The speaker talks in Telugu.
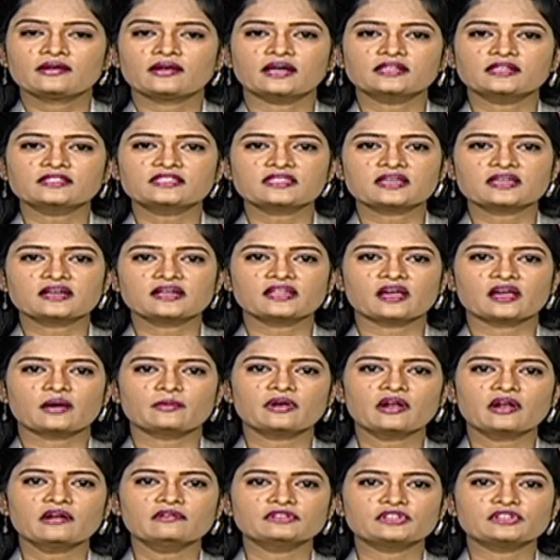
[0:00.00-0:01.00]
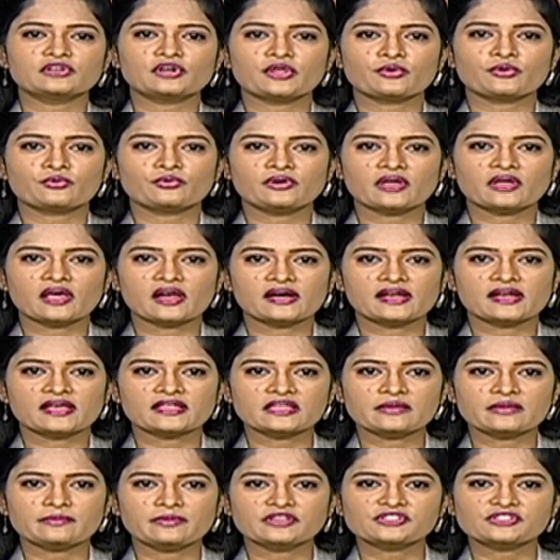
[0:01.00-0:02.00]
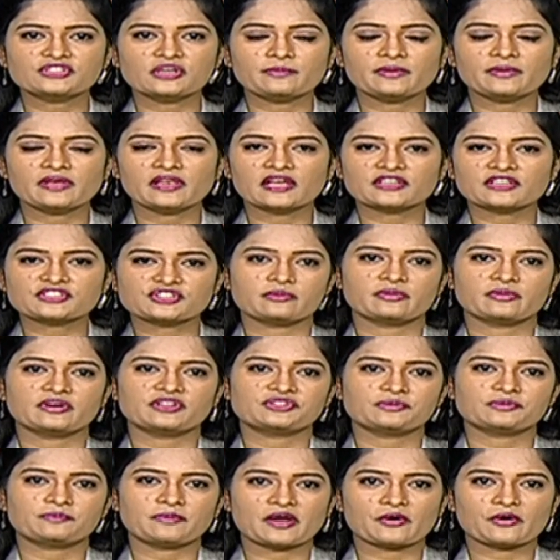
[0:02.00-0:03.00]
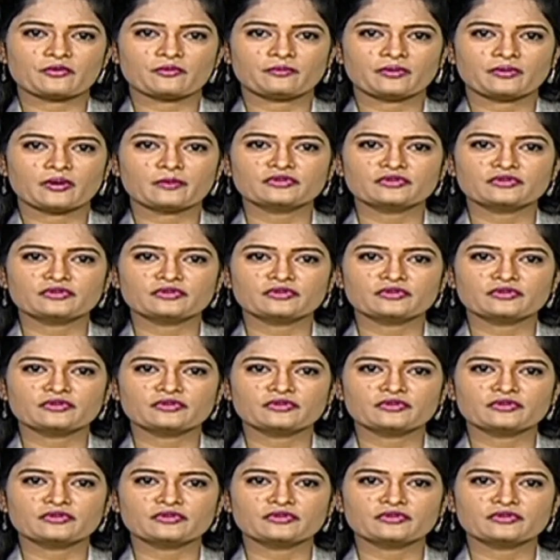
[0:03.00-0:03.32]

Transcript: రాజధాని అమరావతిలోనే ఉండాలనేది బీజేపీ లక్ష్యమని చెప్పారు